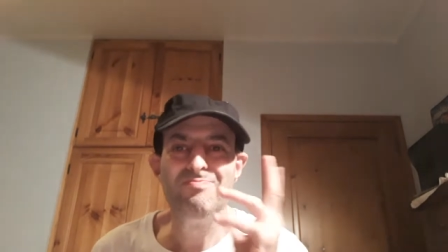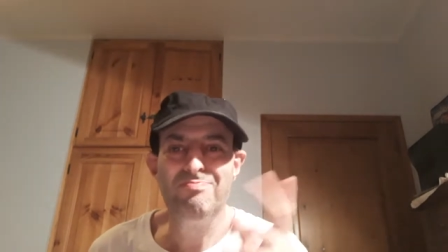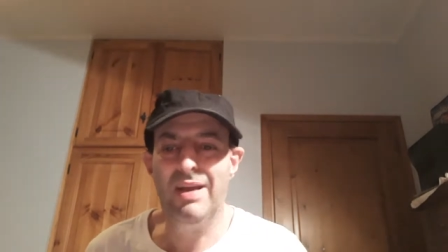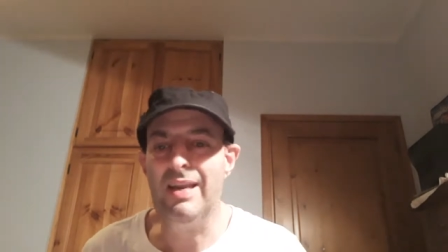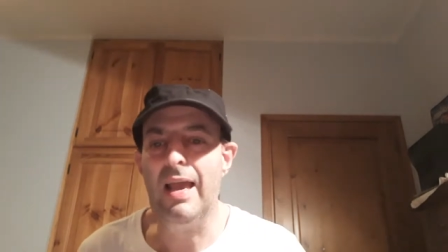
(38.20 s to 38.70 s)

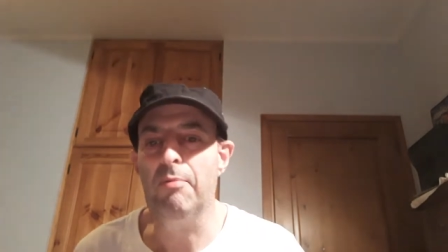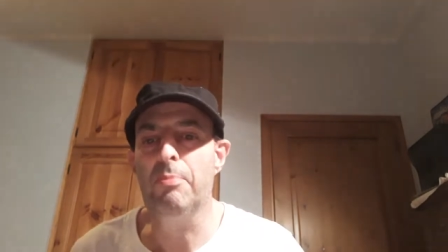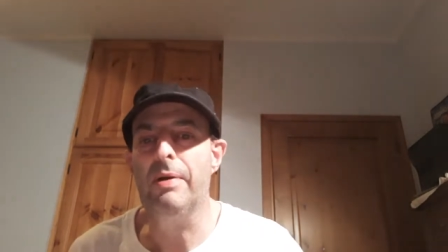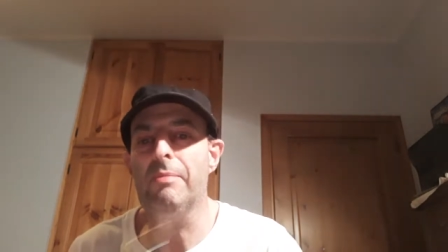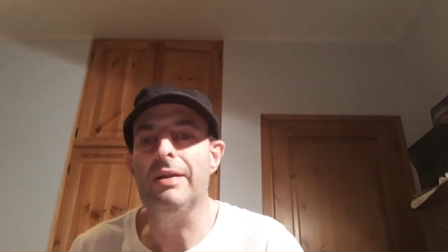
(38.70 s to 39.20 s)
parliamo
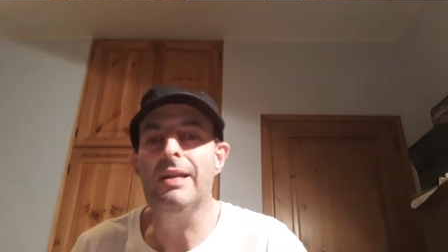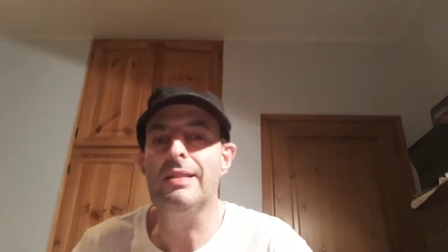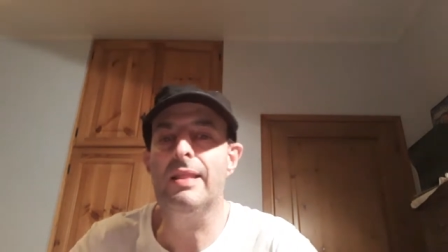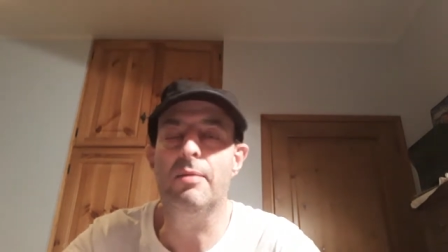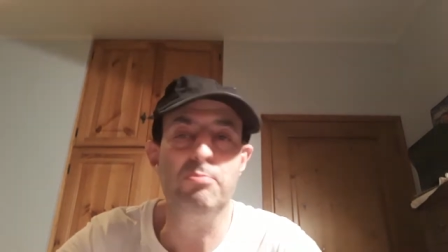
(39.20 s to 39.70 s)
prima del
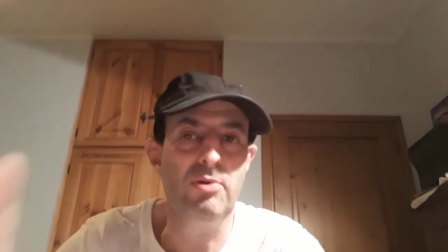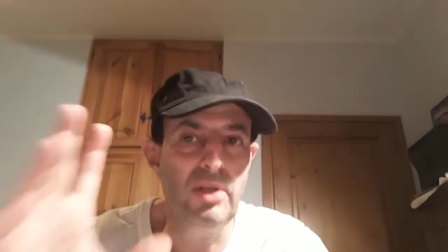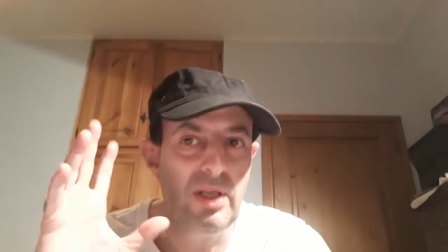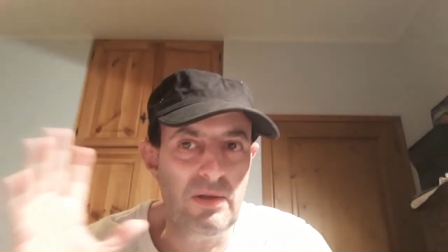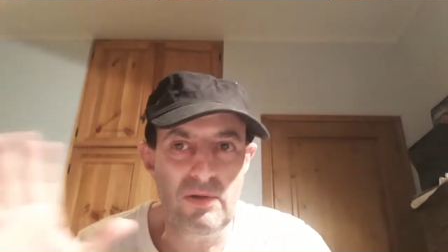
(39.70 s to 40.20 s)
tempo
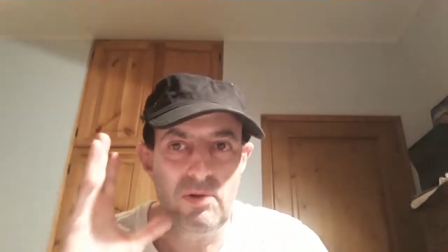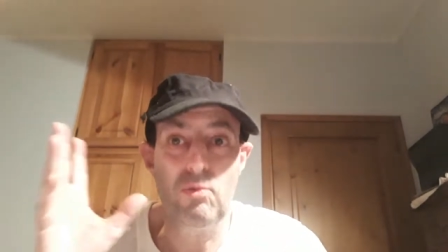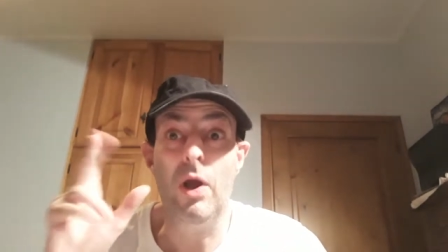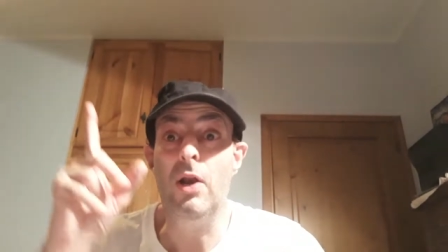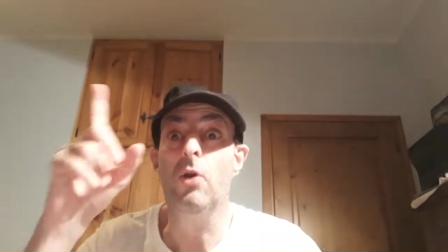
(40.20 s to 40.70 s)
di
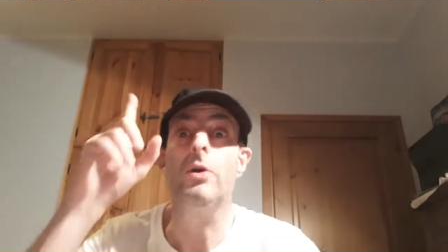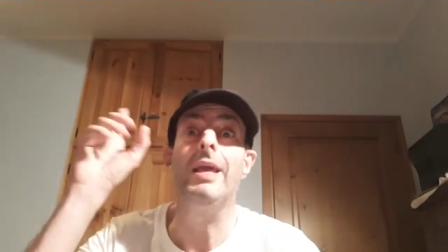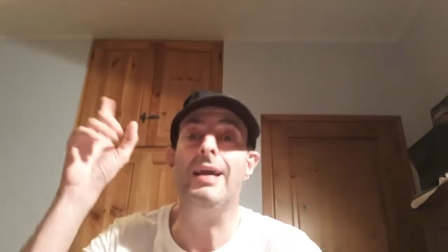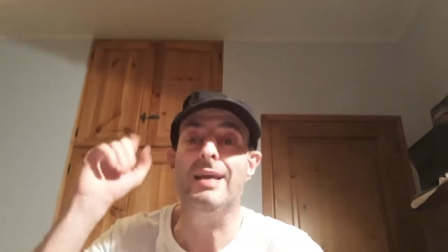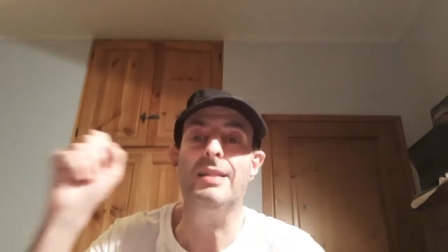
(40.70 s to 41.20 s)
quello che
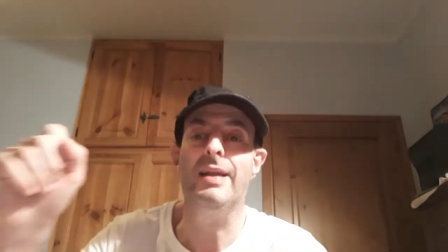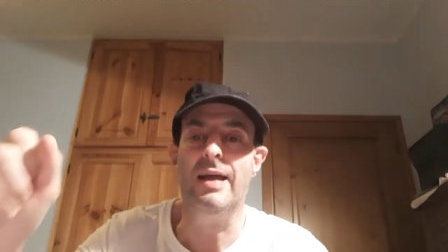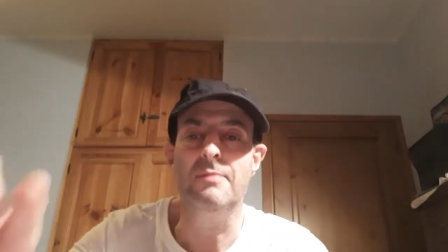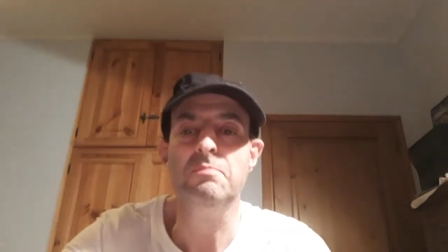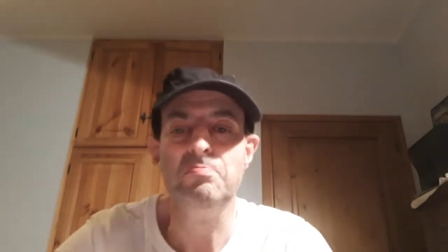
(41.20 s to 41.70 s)
accadrà.